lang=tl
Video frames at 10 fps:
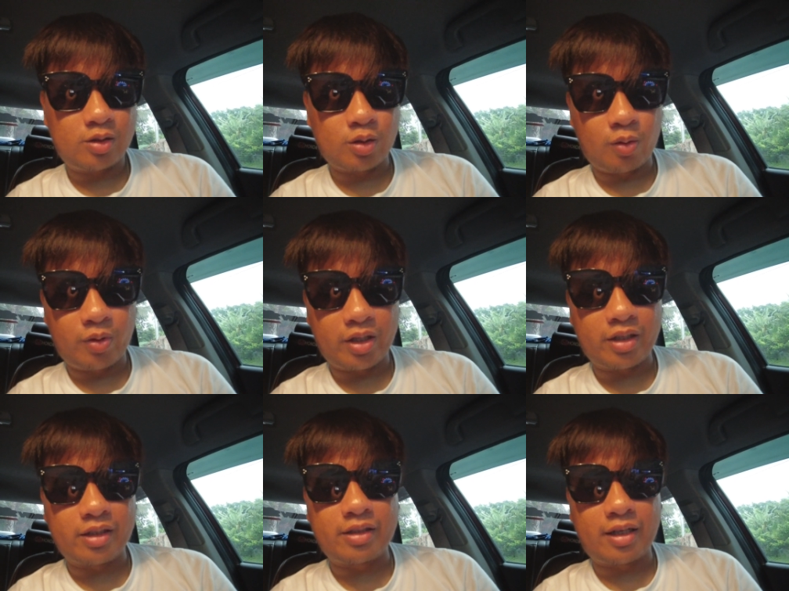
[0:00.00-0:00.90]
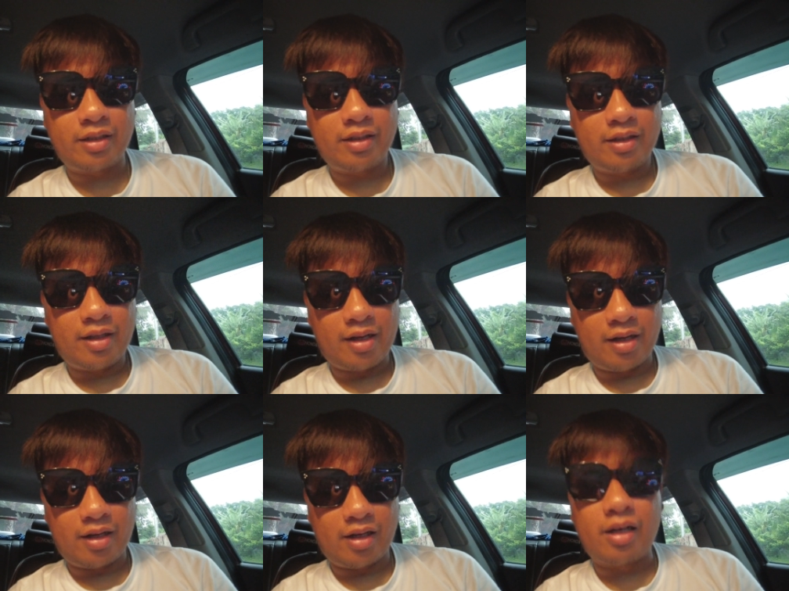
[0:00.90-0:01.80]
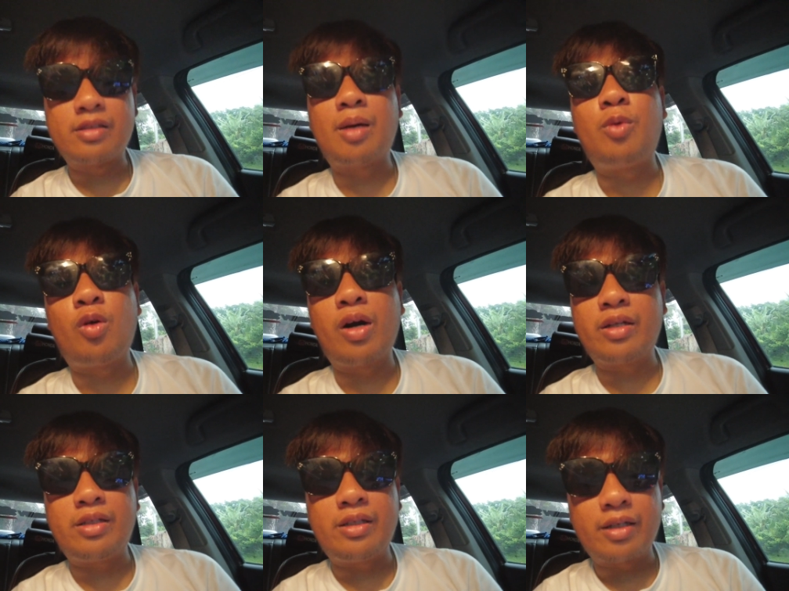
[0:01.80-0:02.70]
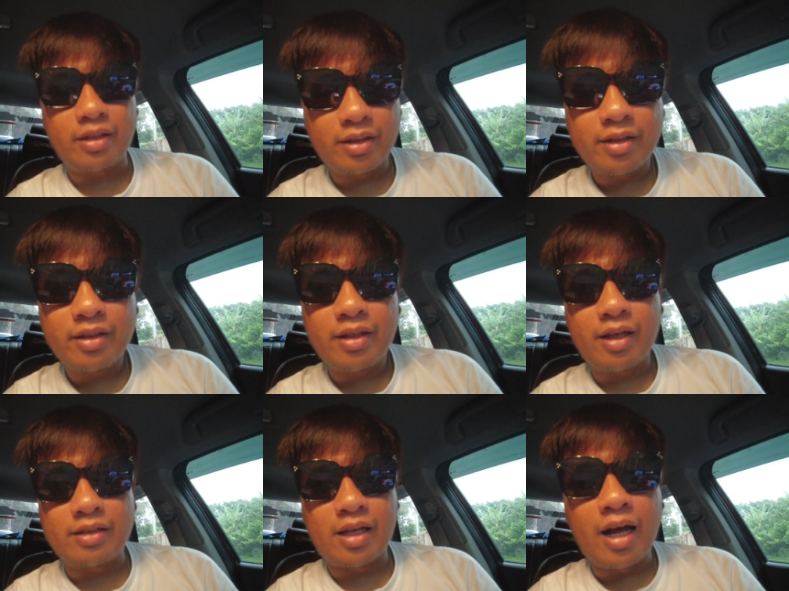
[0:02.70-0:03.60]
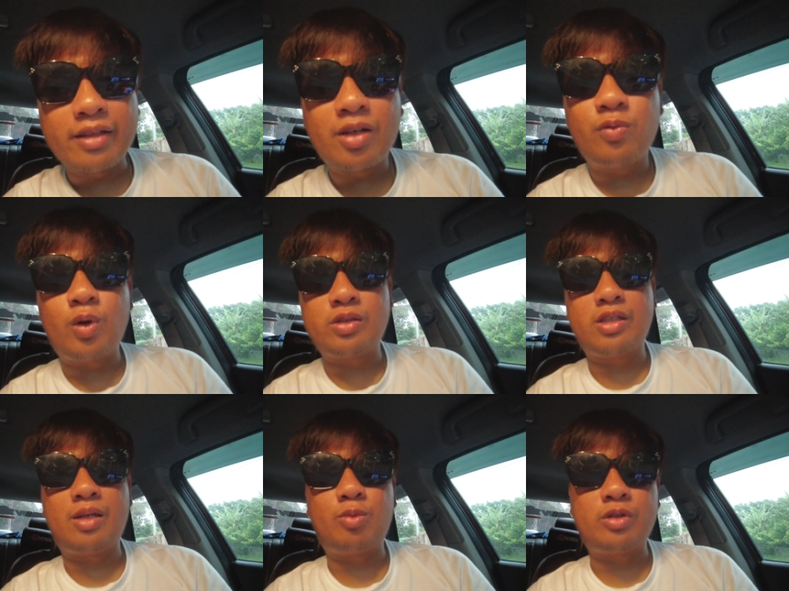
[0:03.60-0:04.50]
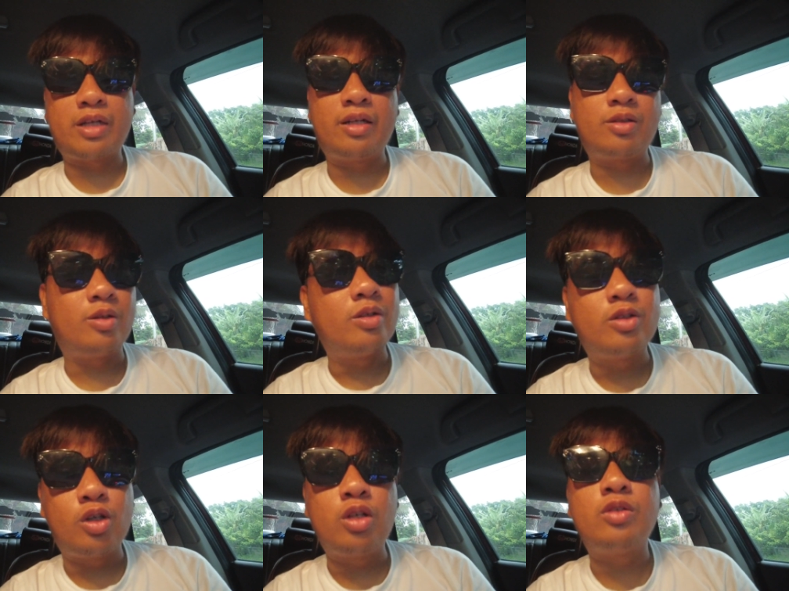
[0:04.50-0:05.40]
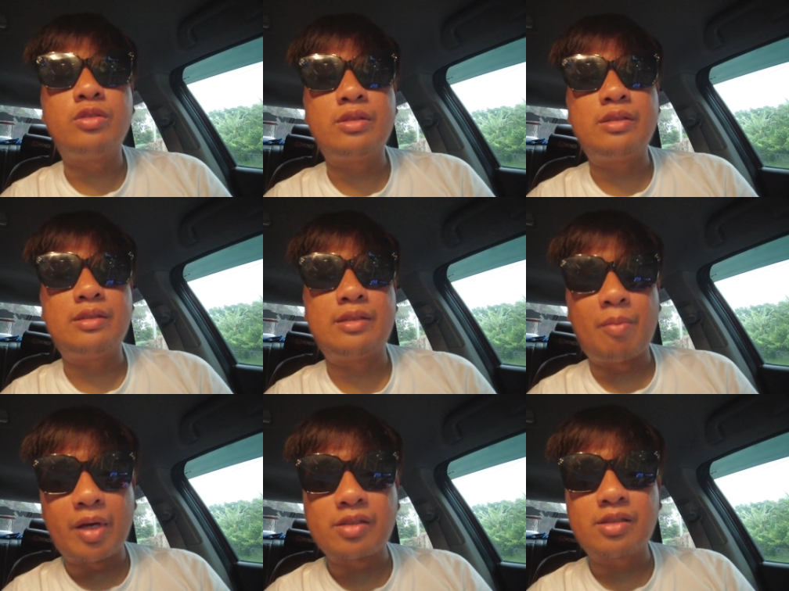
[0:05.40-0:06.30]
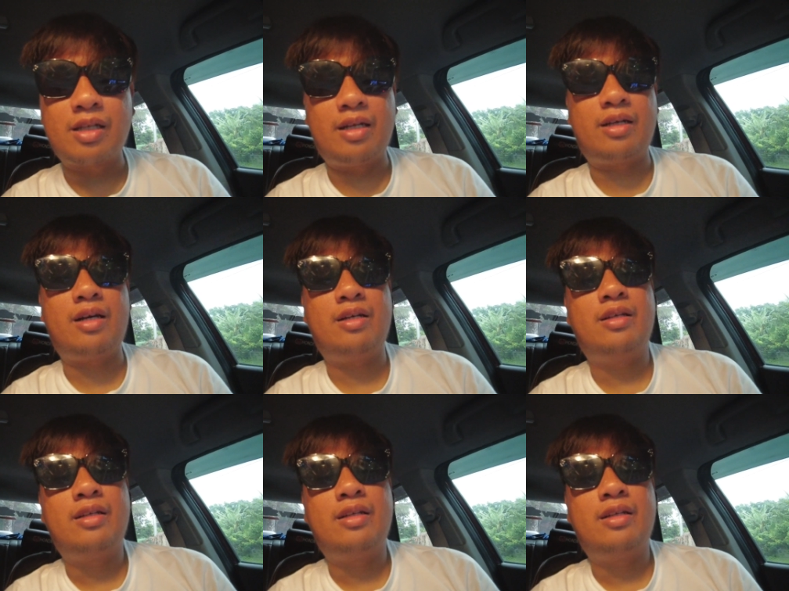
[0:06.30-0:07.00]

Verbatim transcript: Sobrang ganda. Uh, sabi ko nga kanina, sa lahat ng falls na napuntahan ko, yun yung the best talaga.